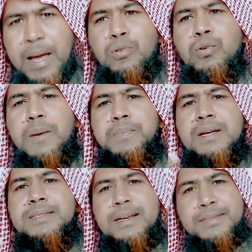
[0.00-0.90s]
এখন
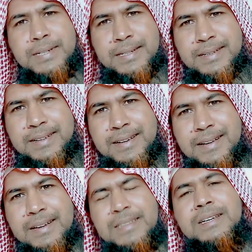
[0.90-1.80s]
আপনারা চাচ্ছেন
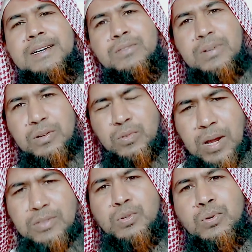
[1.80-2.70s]
যে
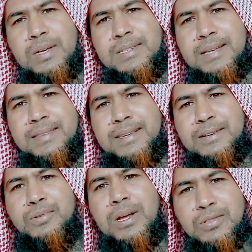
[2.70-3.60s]
কোরআন সুন্না জানতে
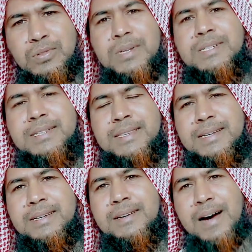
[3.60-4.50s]
কোরআন সুন্না শিখতে
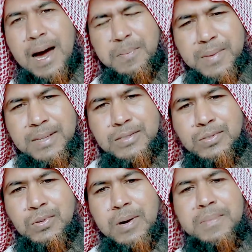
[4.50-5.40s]
আপনাদের
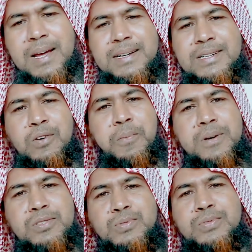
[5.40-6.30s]
জন্য আমরা একটি
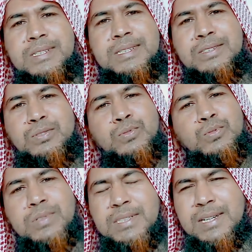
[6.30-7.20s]
অপরচুনিটি
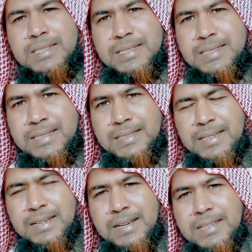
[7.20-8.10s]
সুযোগ নিয়ে এসেছি
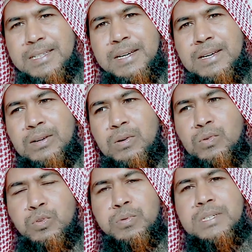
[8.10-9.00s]
যে
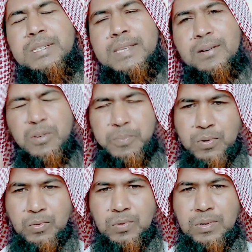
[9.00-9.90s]
কুতুব চিত্তাগুলো
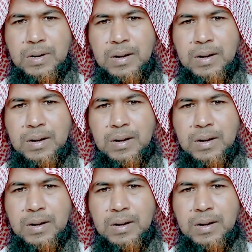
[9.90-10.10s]
পড়ুন